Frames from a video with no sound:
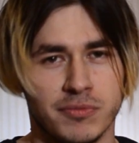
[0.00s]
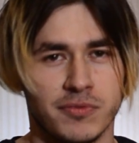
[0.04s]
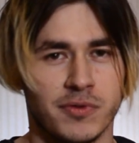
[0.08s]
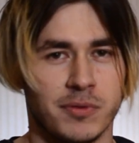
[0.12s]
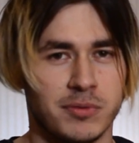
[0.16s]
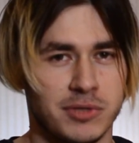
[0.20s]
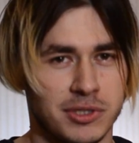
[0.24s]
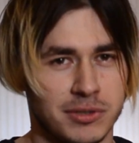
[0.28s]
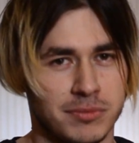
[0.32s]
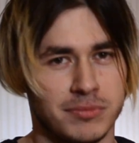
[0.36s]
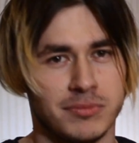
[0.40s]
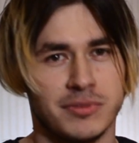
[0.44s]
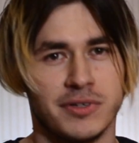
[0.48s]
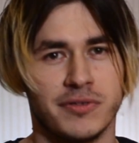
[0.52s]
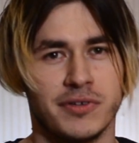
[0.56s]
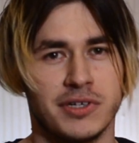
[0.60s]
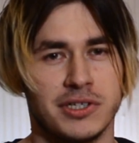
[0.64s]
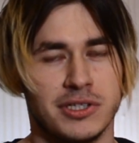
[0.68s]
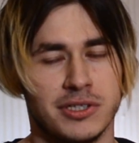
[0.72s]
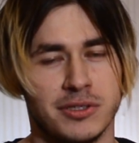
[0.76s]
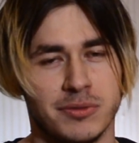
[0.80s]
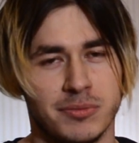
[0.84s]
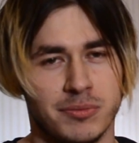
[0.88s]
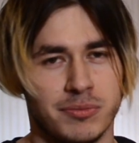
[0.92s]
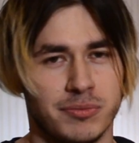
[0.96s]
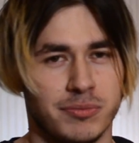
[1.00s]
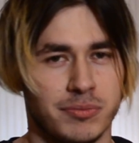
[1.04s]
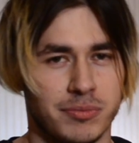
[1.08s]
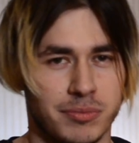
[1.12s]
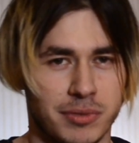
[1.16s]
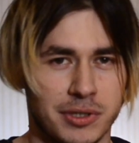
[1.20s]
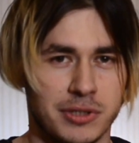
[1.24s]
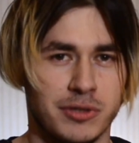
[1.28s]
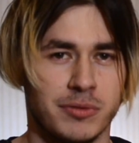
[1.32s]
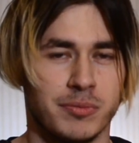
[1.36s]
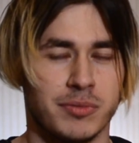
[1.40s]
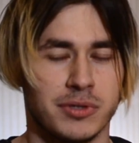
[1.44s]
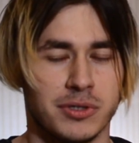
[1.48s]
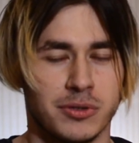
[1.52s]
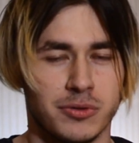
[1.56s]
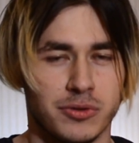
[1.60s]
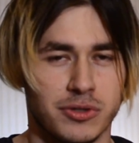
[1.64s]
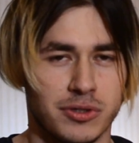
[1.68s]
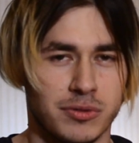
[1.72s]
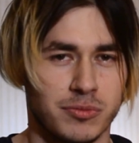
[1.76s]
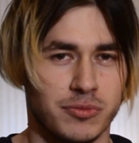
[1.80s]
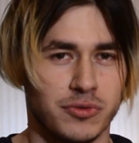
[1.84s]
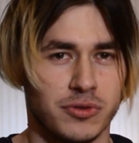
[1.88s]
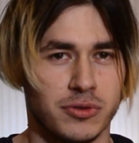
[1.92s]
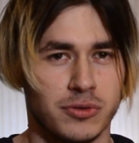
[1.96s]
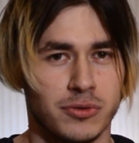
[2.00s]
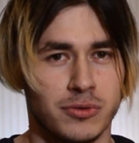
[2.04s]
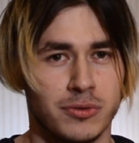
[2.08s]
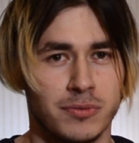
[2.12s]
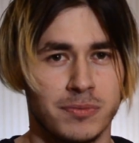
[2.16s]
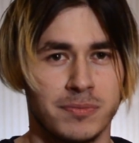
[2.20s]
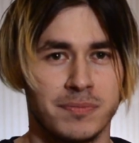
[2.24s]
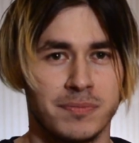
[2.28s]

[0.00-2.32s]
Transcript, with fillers: В общем, давайте пойдем послушаем музыку.